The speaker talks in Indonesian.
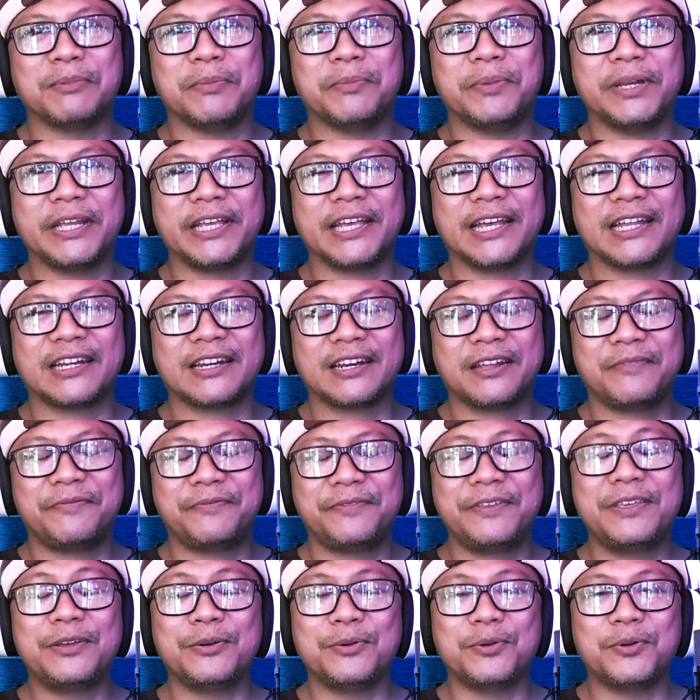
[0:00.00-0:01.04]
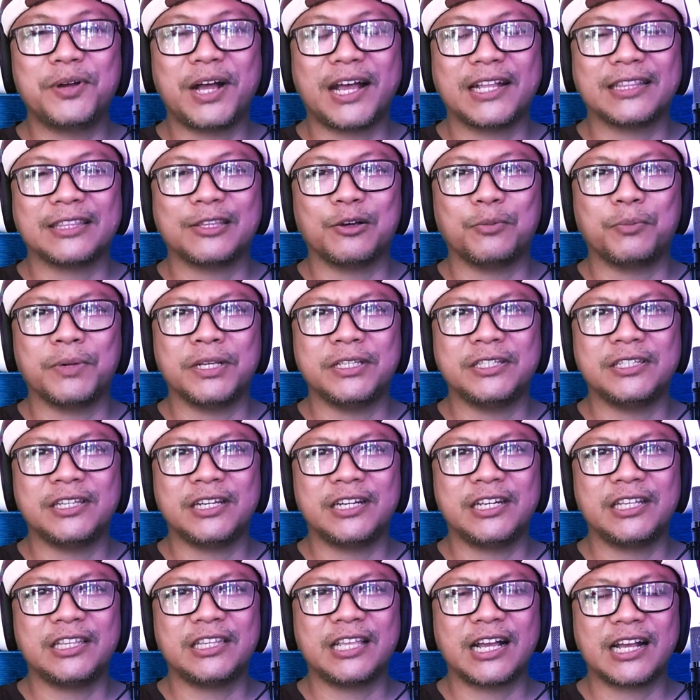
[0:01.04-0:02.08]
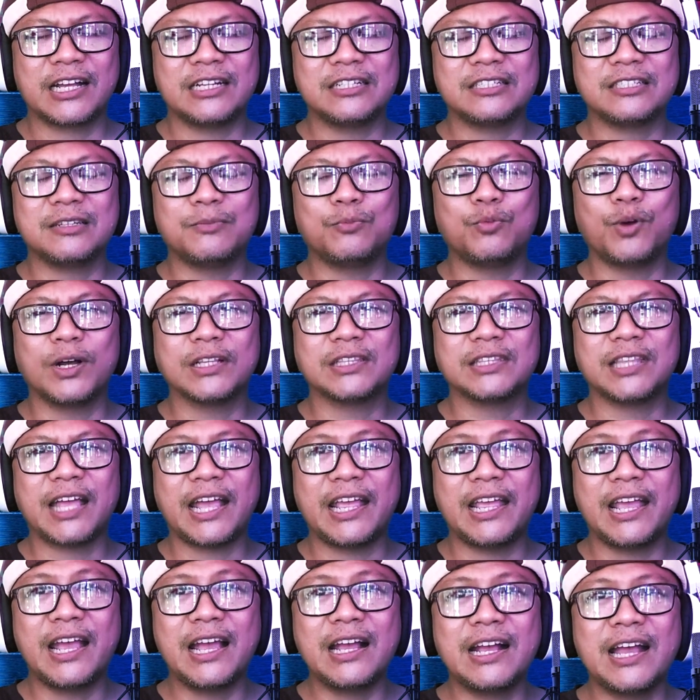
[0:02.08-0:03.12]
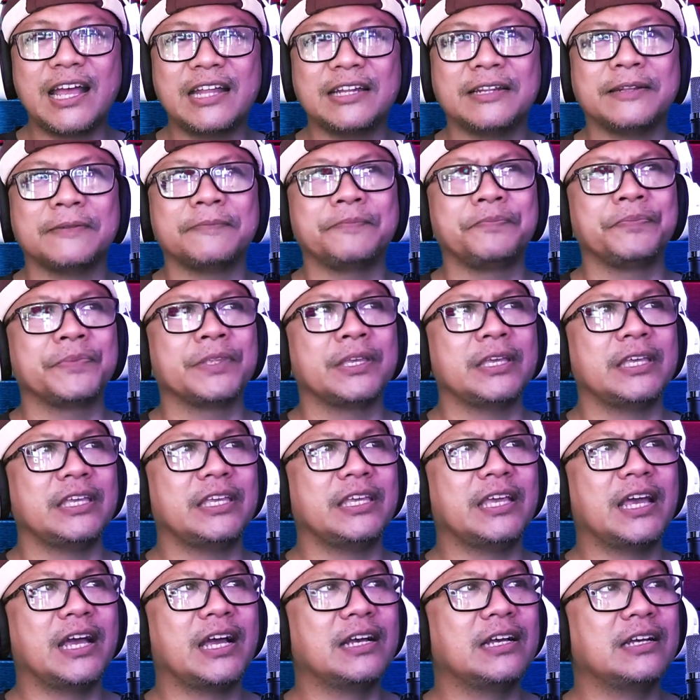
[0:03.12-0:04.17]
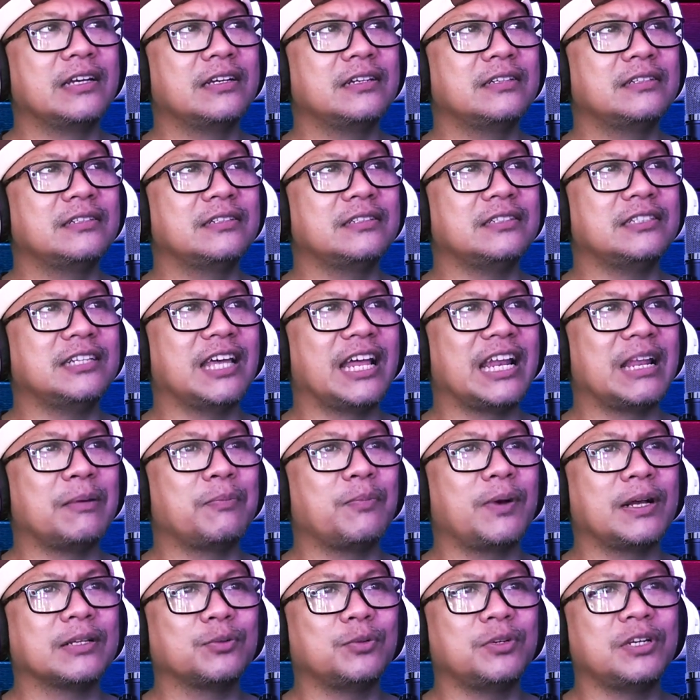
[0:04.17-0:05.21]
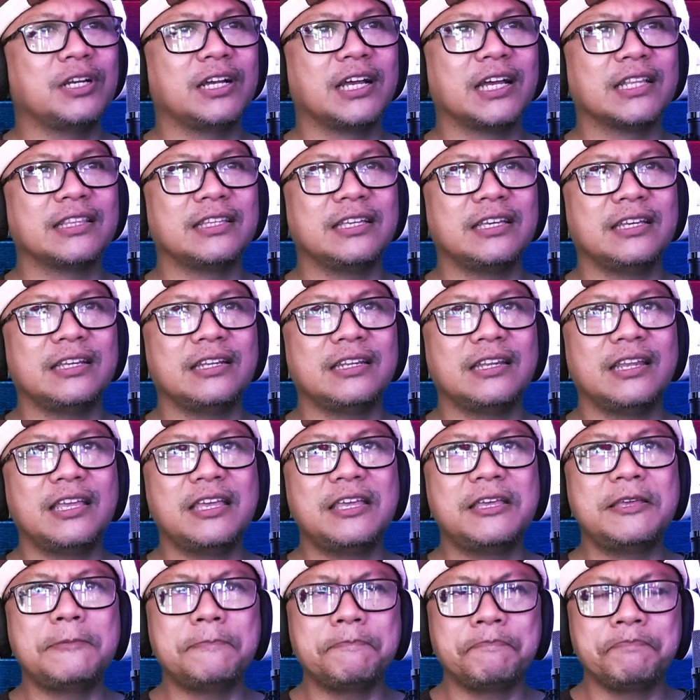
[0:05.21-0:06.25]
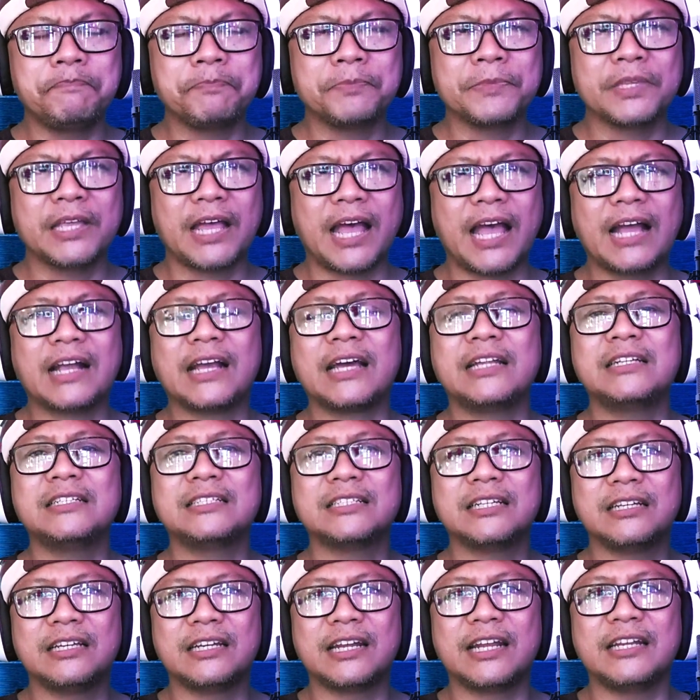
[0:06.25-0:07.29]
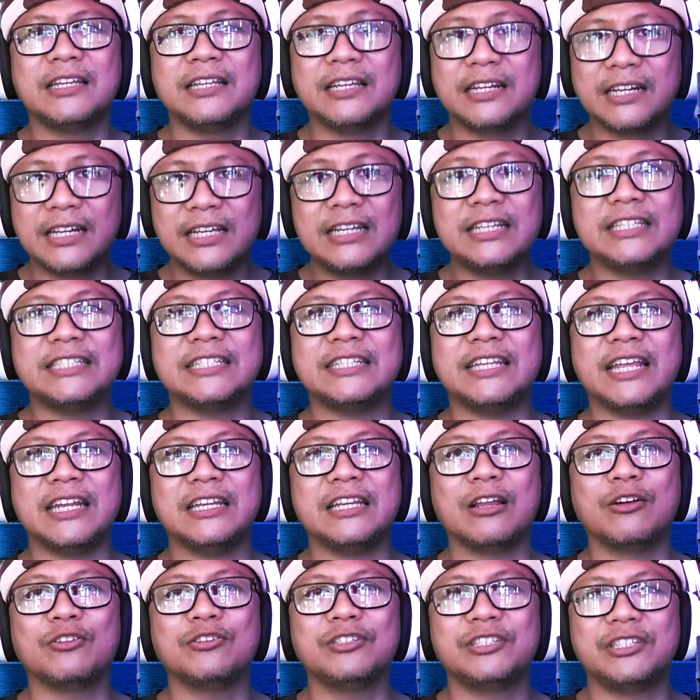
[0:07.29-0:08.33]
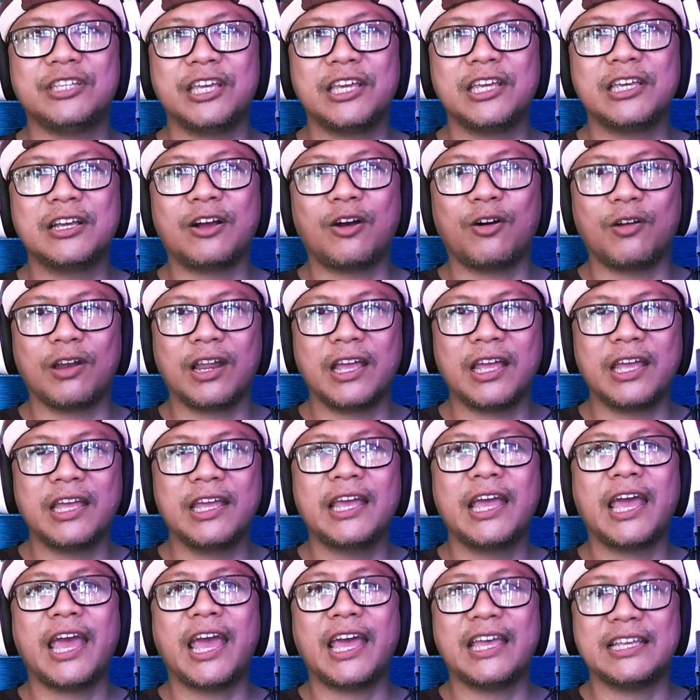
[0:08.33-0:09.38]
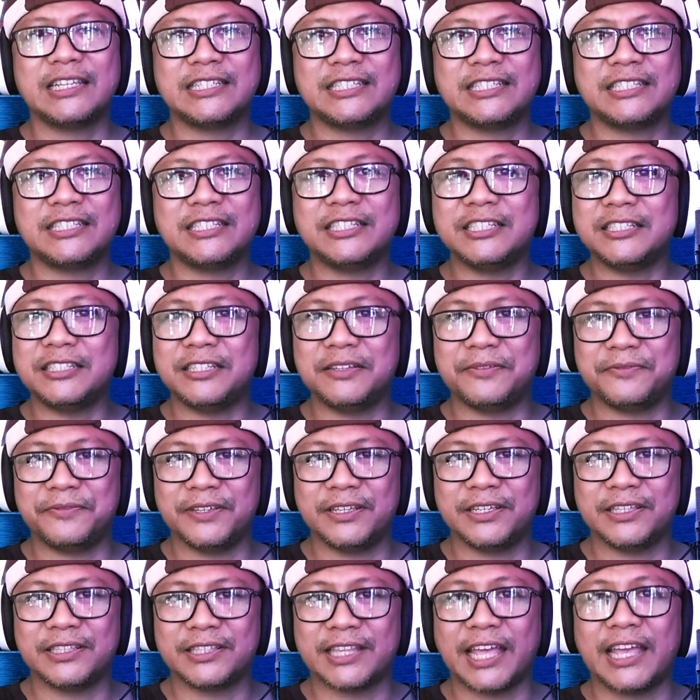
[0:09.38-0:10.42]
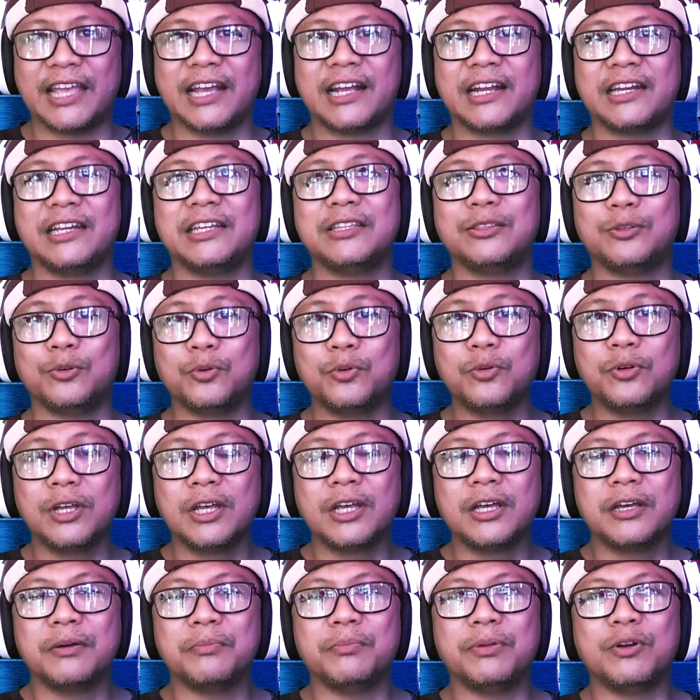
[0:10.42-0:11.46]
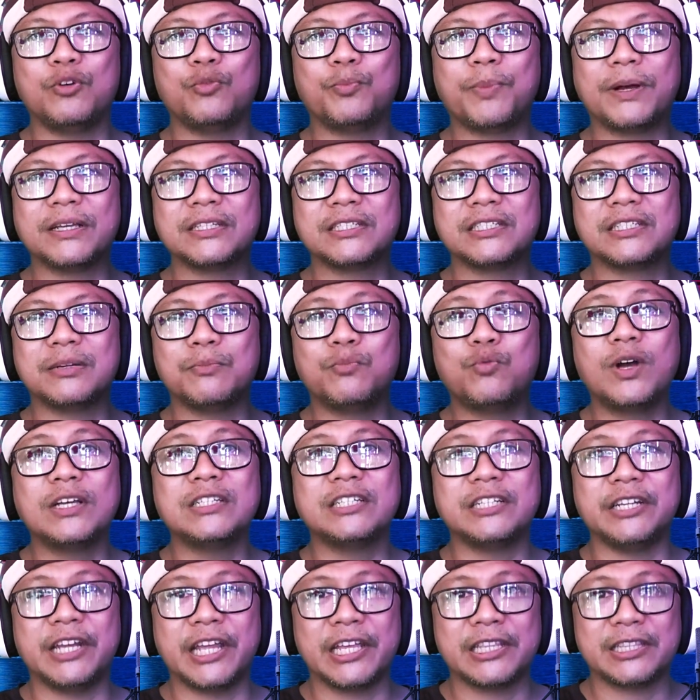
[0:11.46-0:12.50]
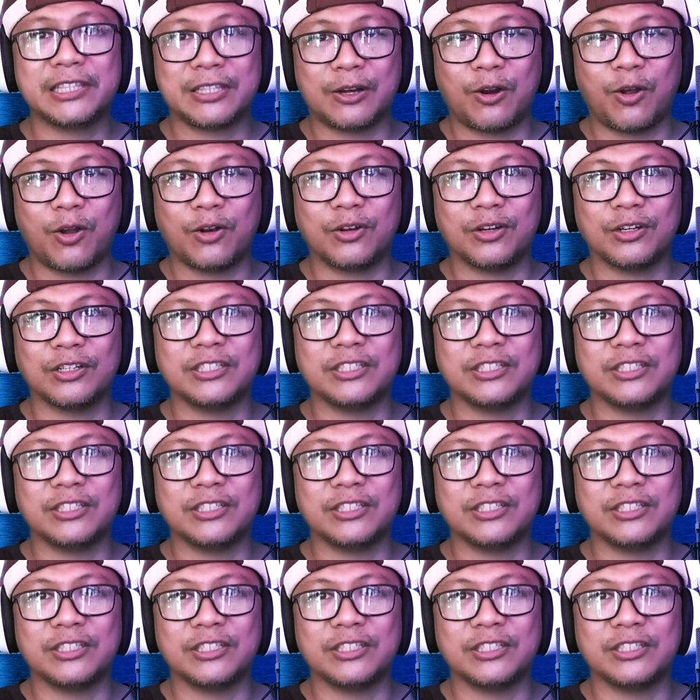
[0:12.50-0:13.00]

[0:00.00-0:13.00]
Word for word: memberikan review atau menceritakan sebuah tayangan yang dalam waktu dekat ini akan segera dirilis dan dilaunching oleh SCTV. Tayangan itu berupa sebuah sinetron,